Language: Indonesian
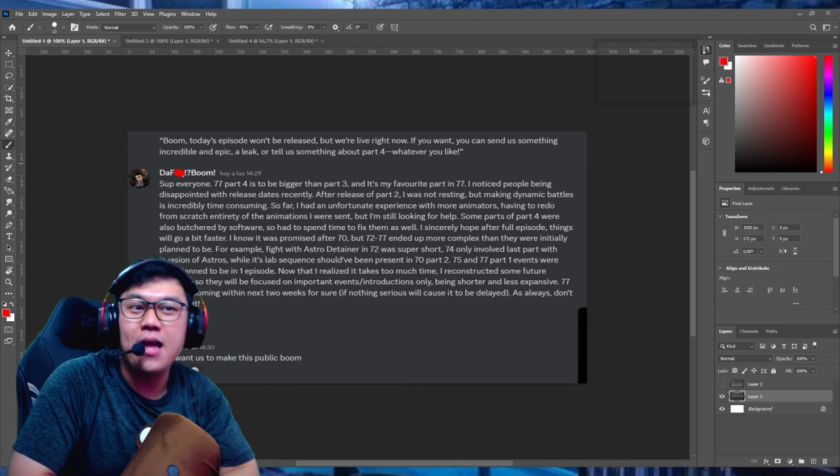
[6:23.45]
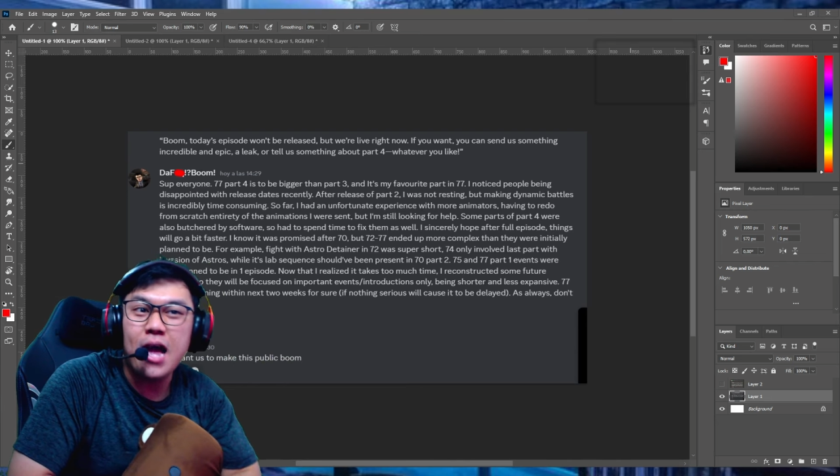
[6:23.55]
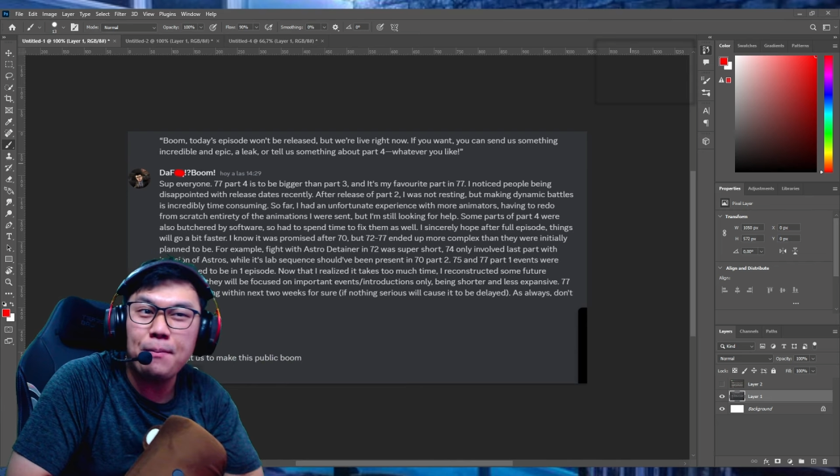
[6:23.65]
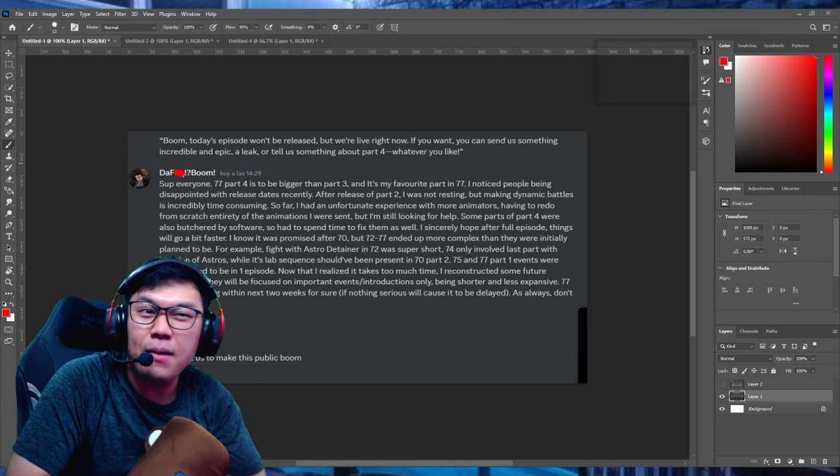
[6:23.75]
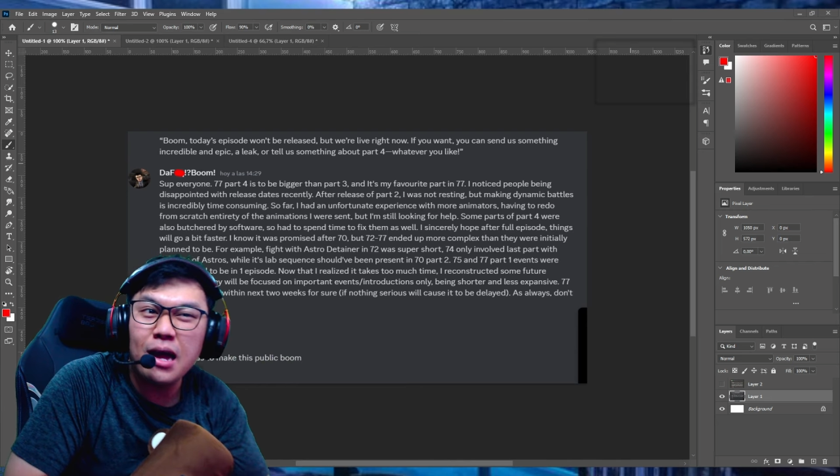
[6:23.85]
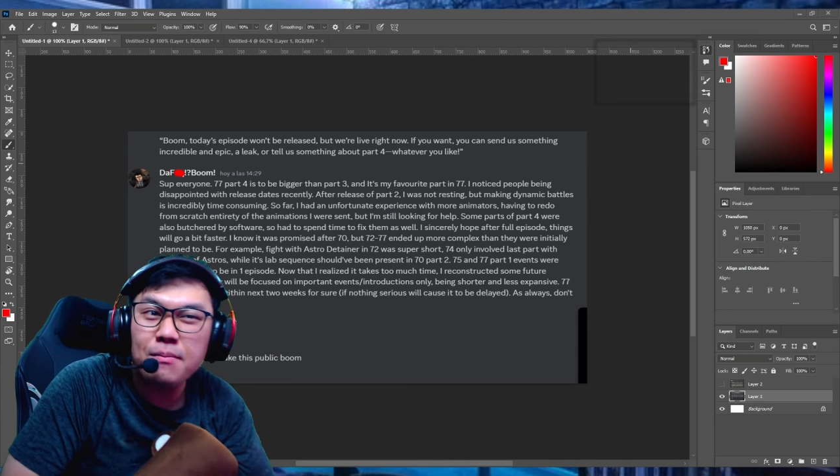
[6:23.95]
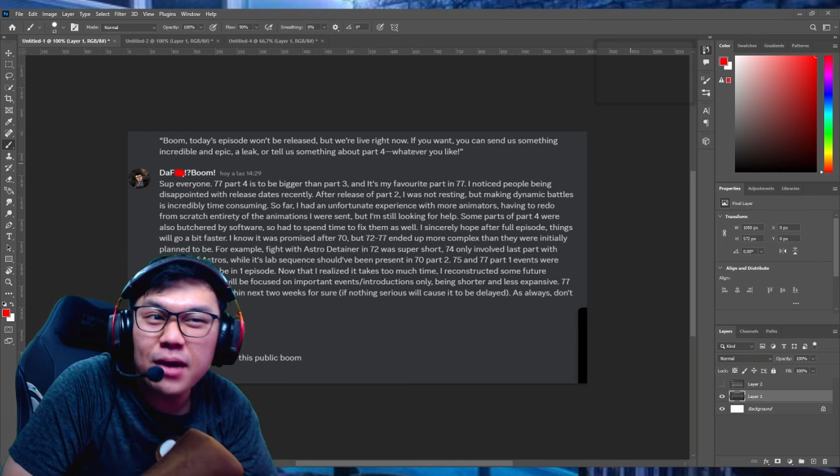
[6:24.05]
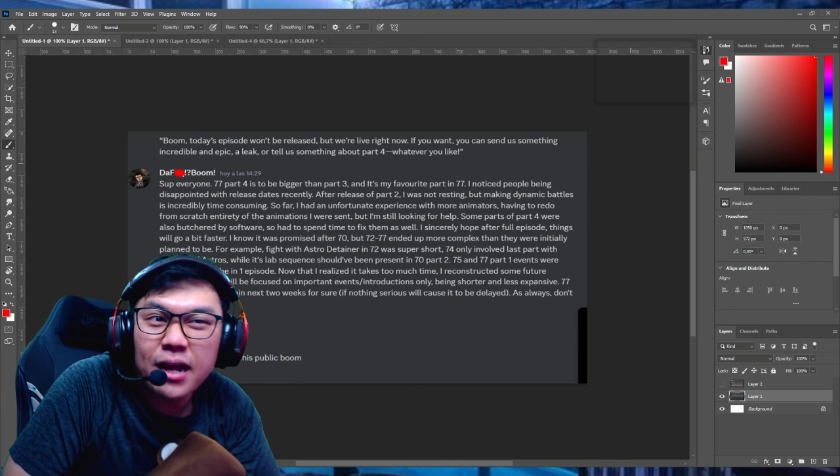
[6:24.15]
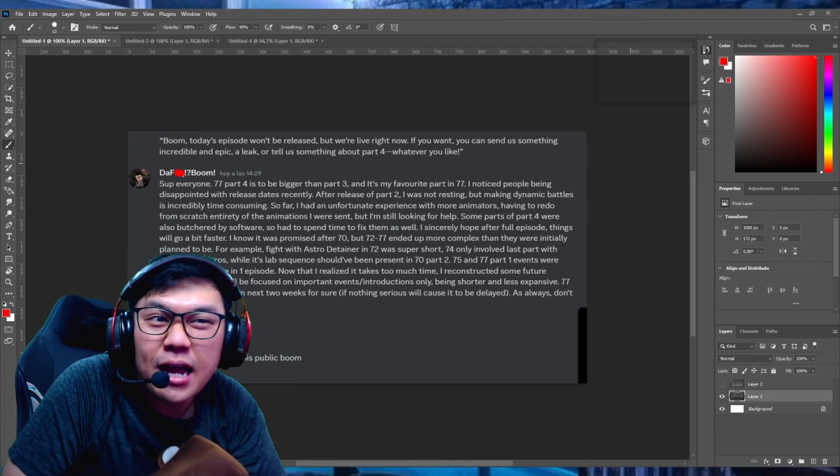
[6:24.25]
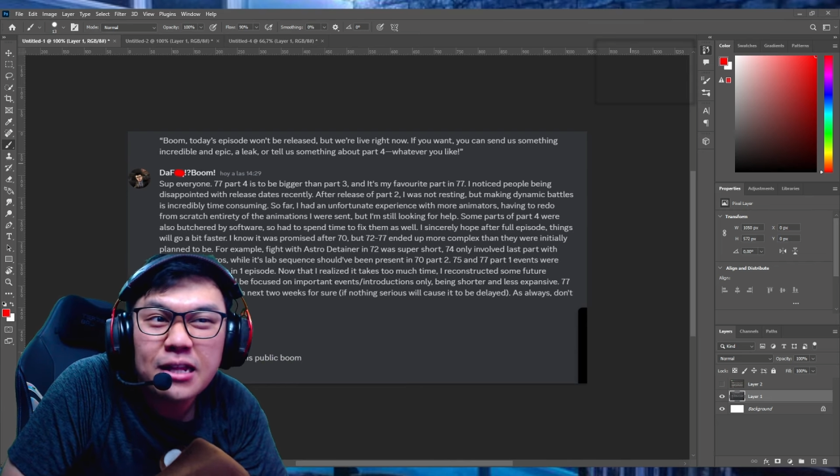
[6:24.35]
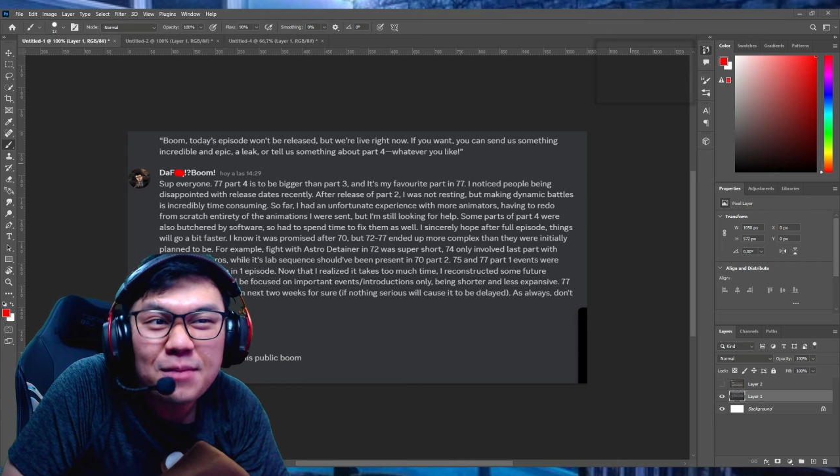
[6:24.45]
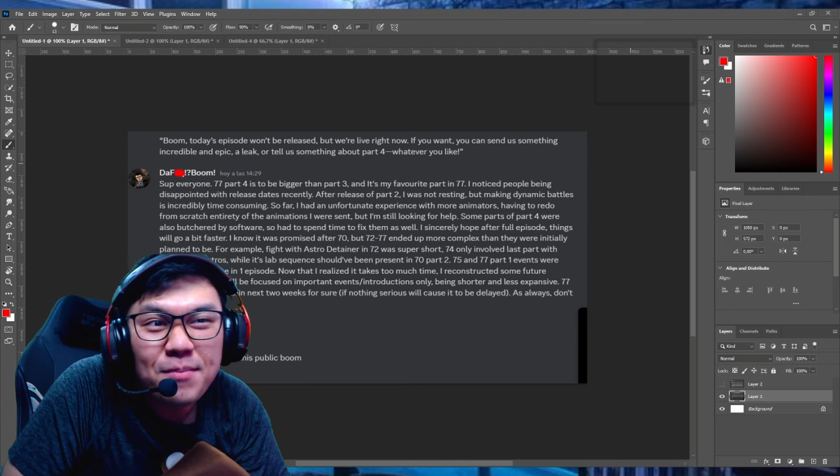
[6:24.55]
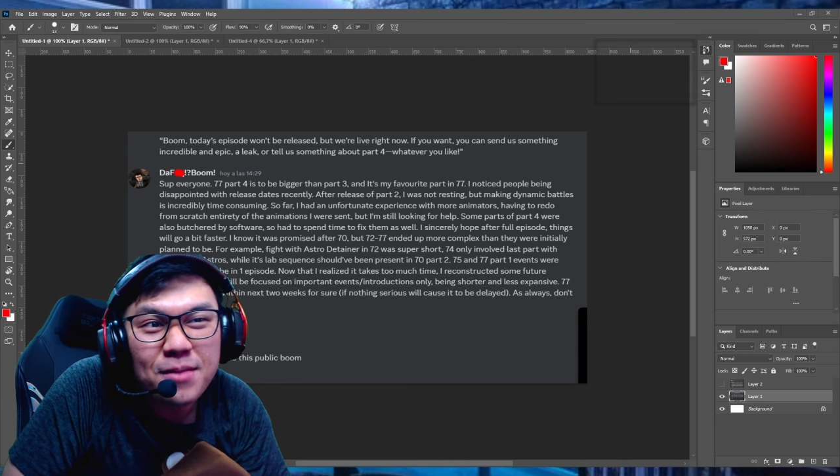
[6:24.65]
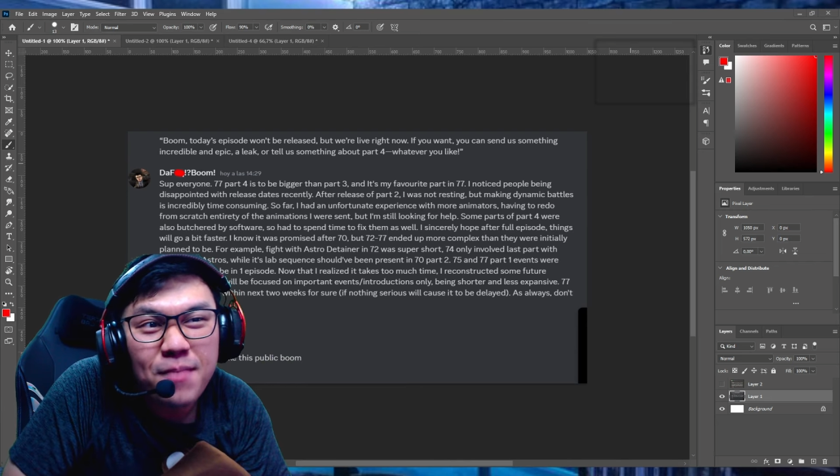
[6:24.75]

Apakah mereka ini teman